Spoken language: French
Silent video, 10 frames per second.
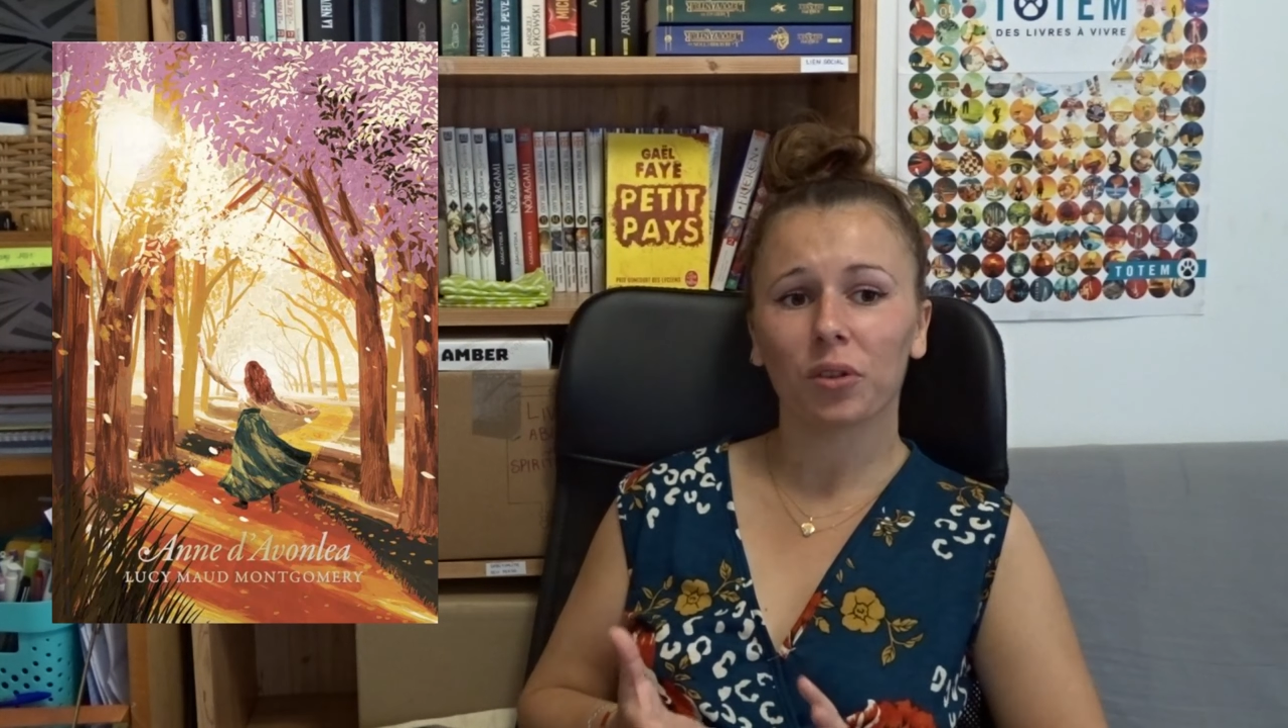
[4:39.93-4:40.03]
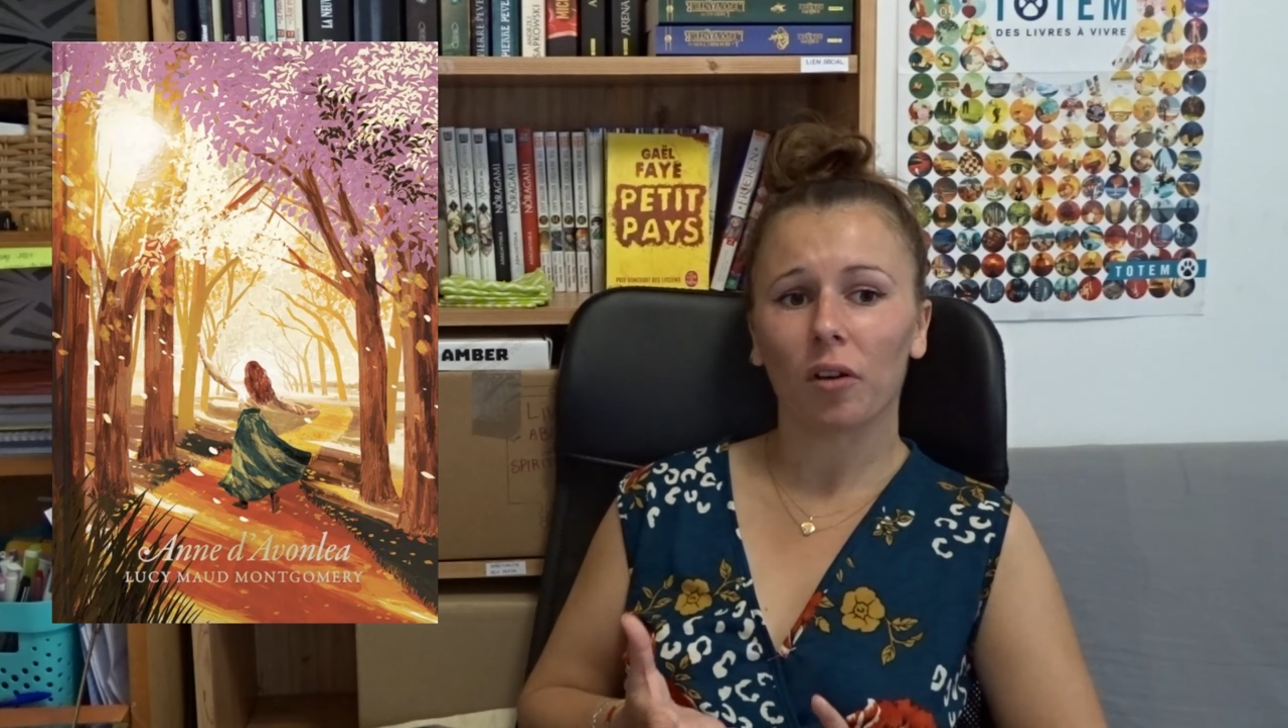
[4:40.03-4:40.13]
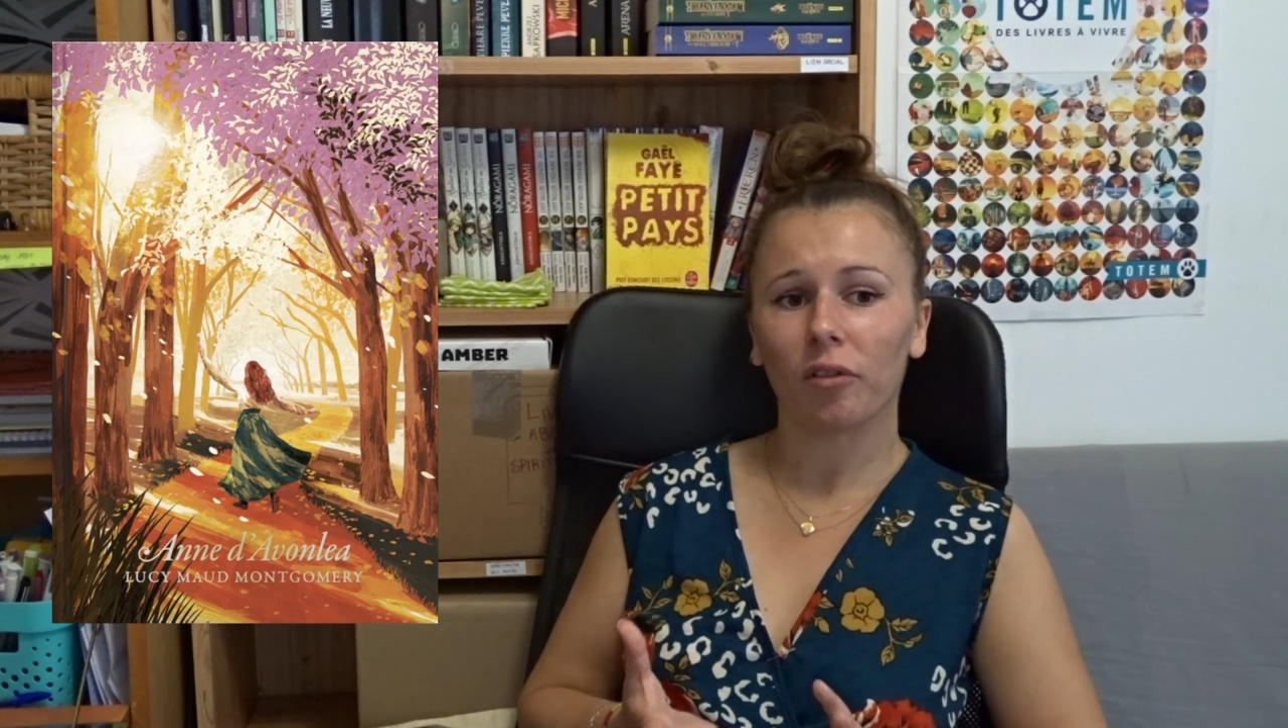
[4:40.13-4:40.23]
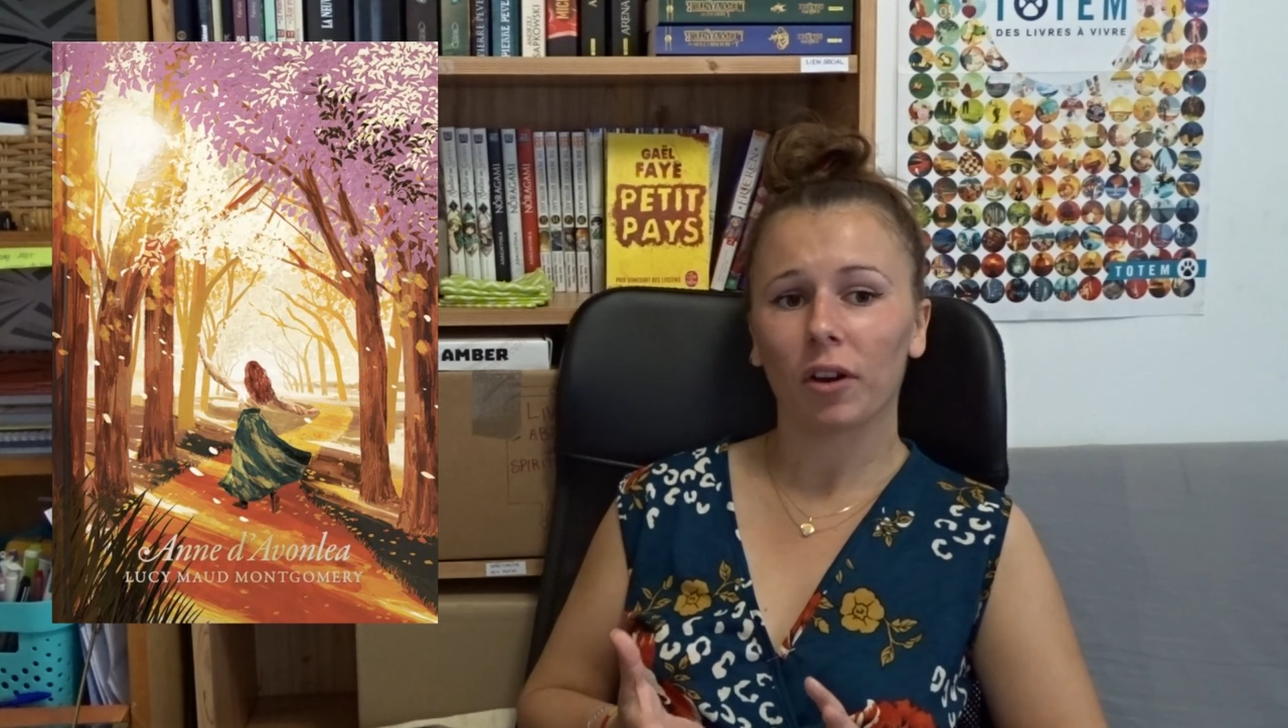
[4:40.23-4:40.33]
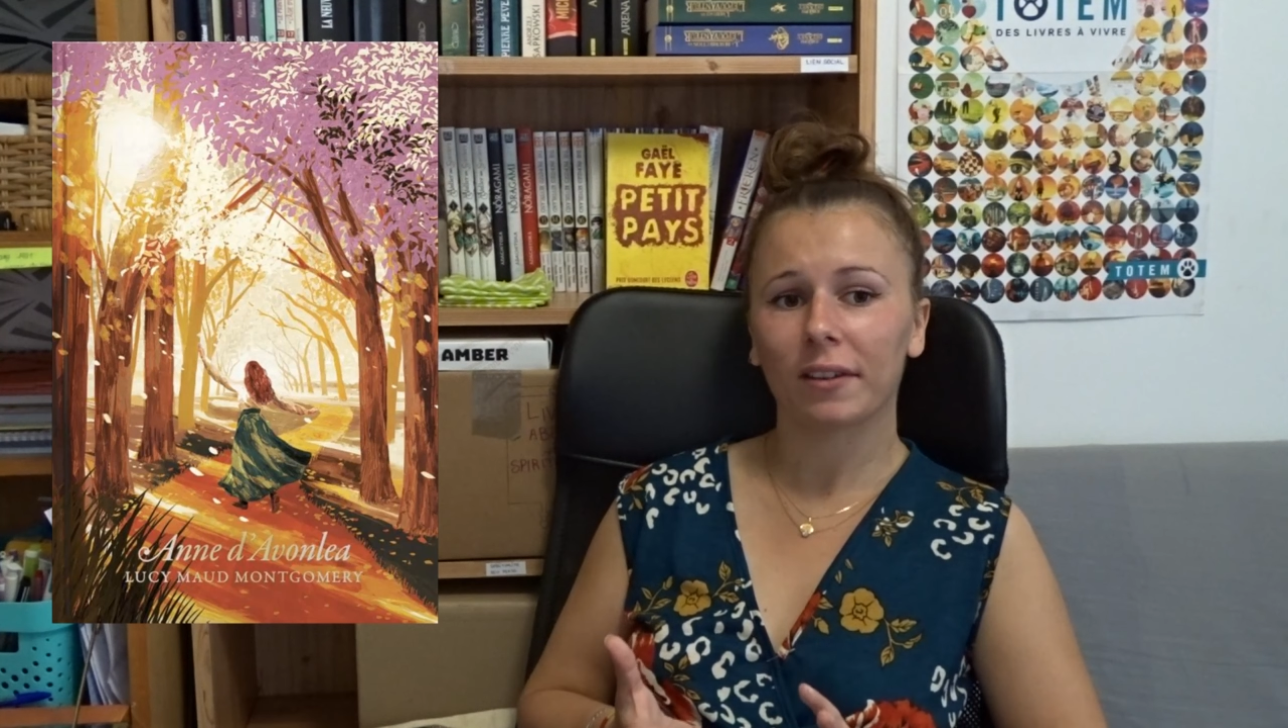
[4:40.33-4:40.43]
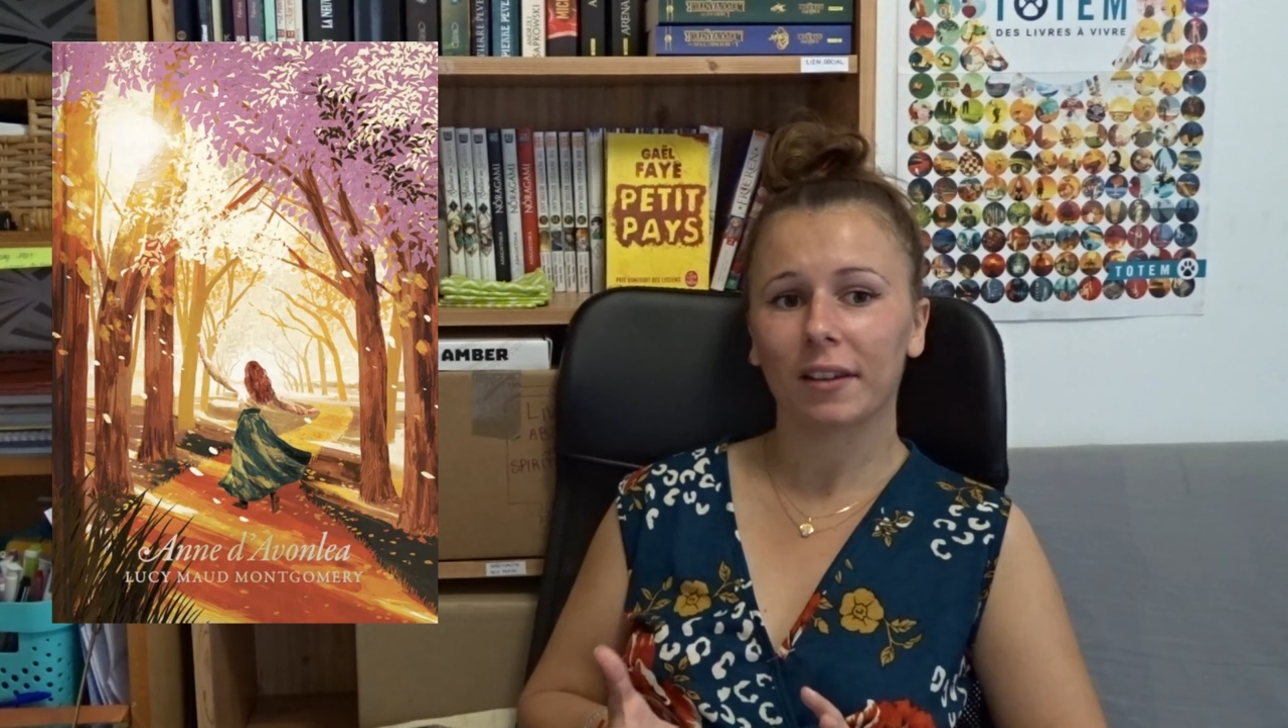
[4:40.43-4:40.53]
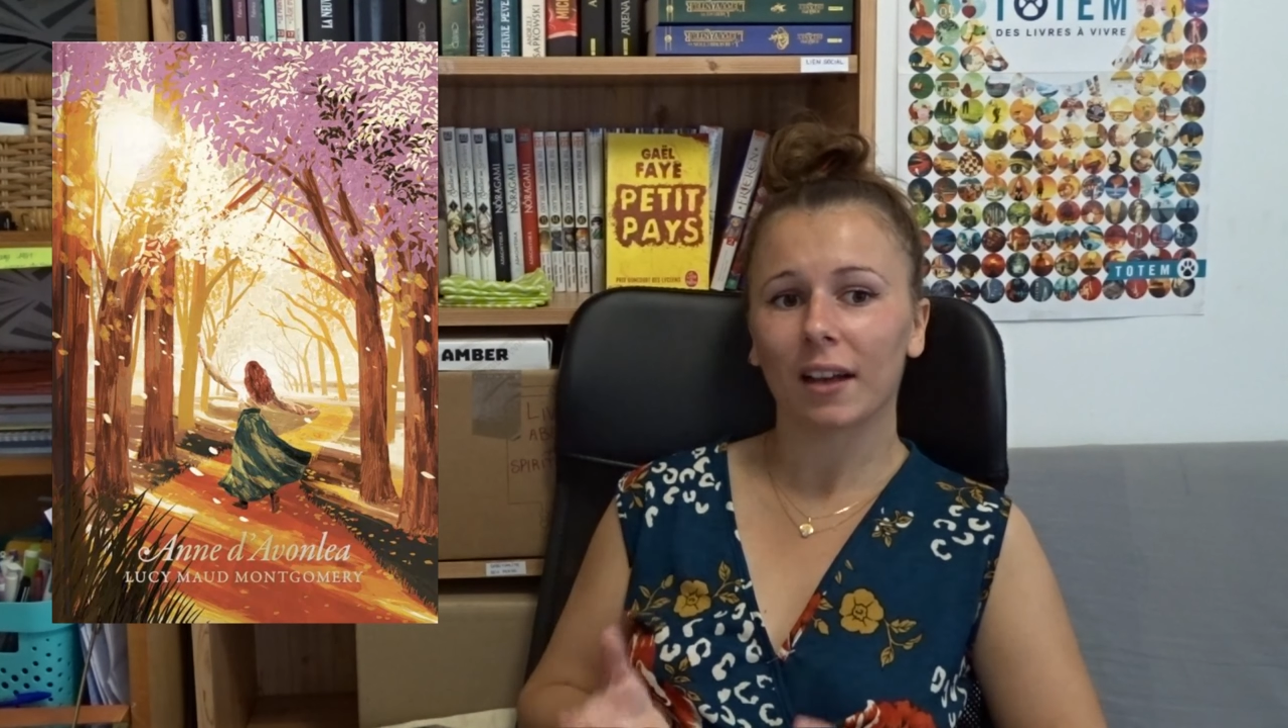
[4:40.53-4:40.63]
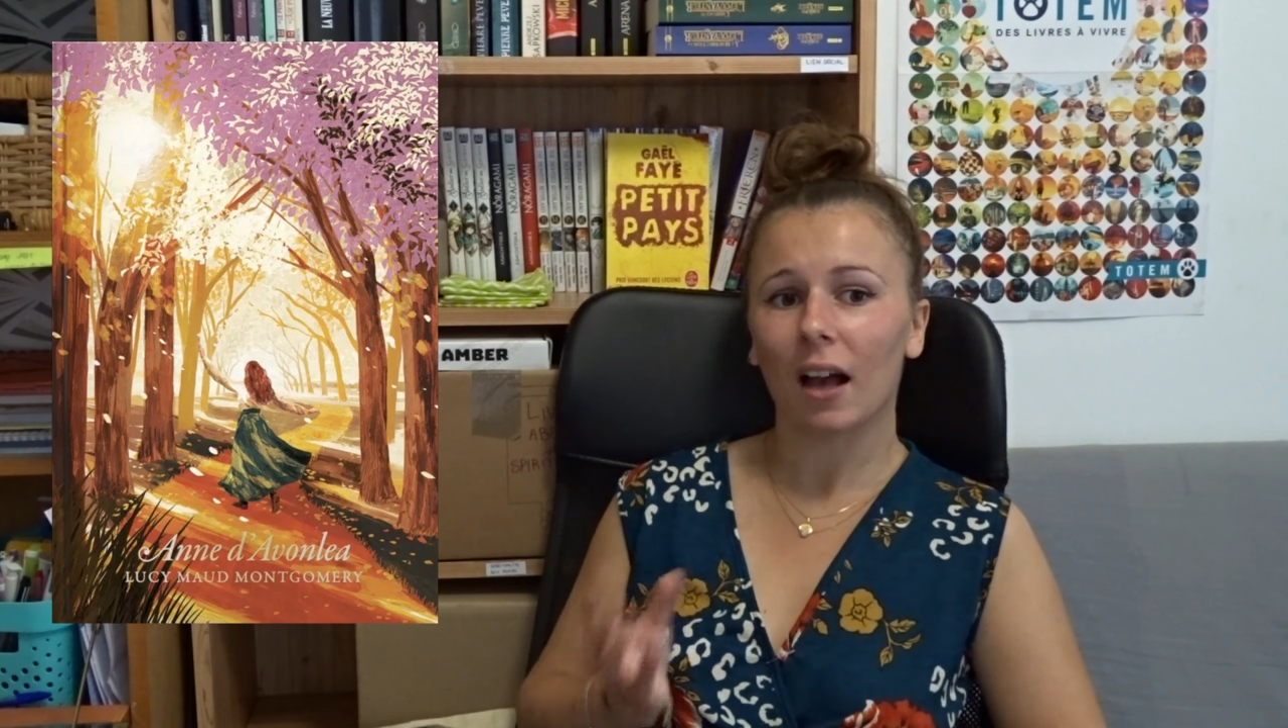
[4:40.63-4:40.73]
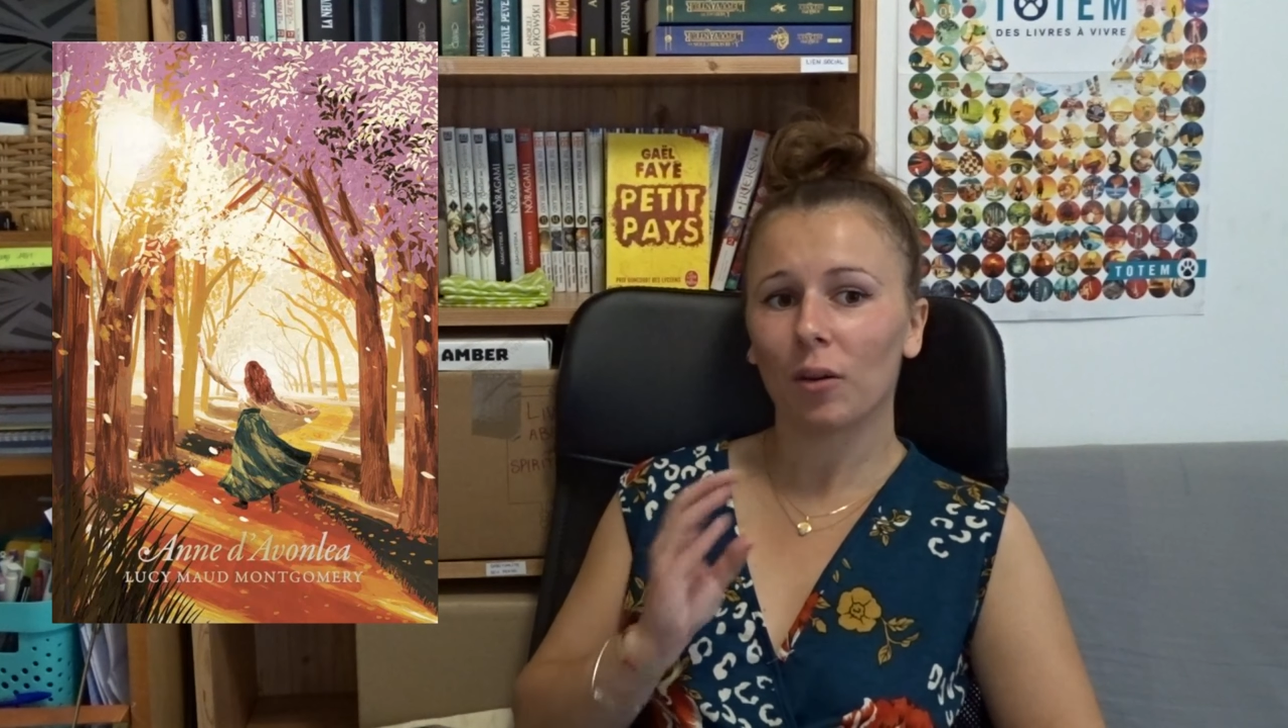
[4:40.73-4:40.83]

d'enfants, etc.